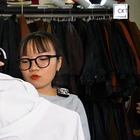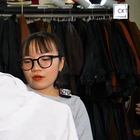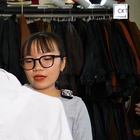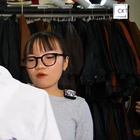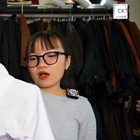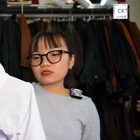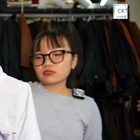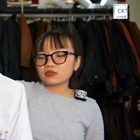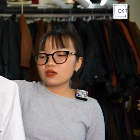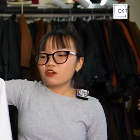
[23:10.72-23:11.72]
Của
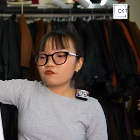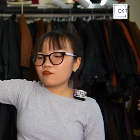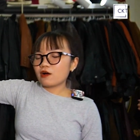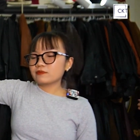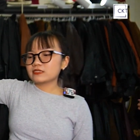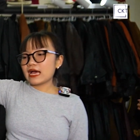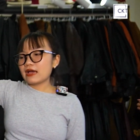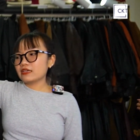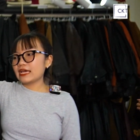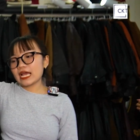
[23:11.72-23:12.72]
Airworks. Form
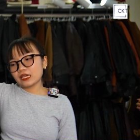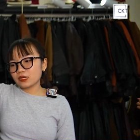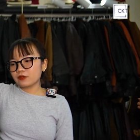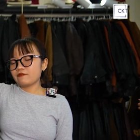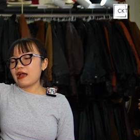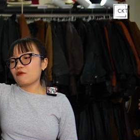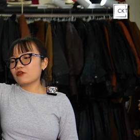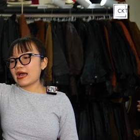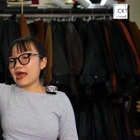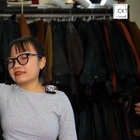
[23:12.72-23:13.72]
size S. Vai bốn
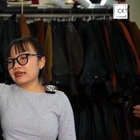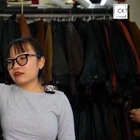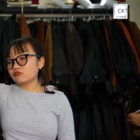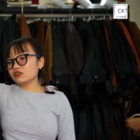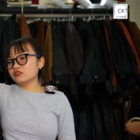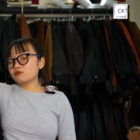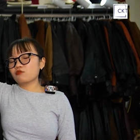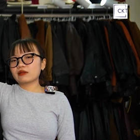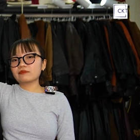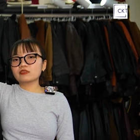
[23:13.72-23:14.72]
mươi hai, dài sáu mươi tư, rộng
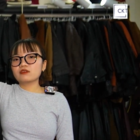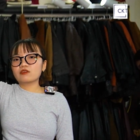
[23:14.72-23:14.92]
bụng năm mươi tư.